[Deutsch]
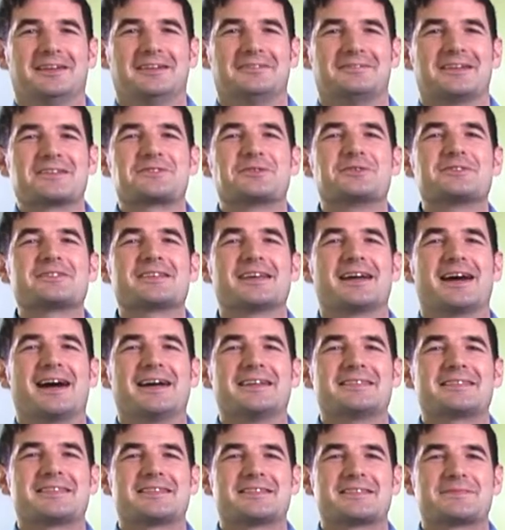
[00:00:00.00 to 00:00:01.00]
Was unsere
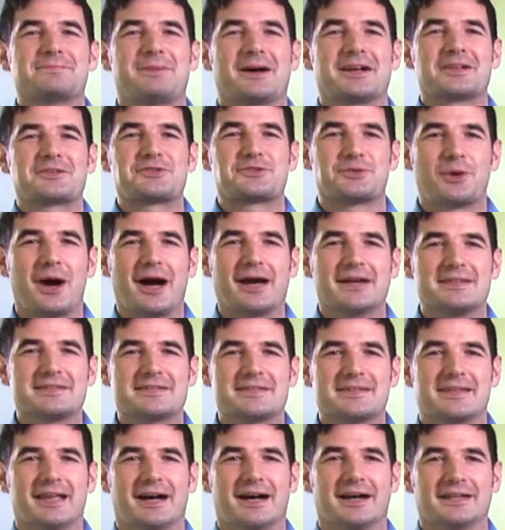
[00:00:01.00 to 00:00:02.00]
Reitsitzbank so
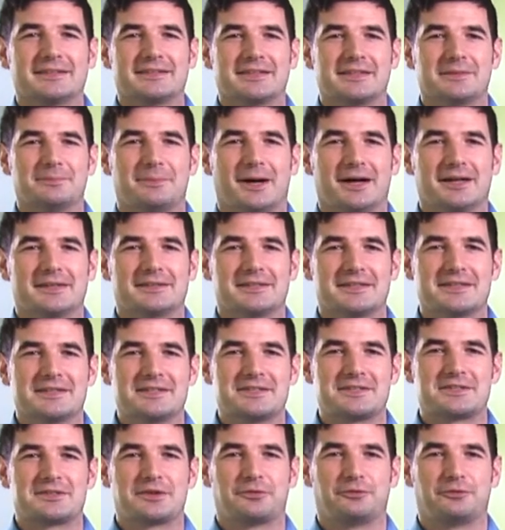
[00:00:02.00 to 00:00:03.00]
einzigartig macht, ist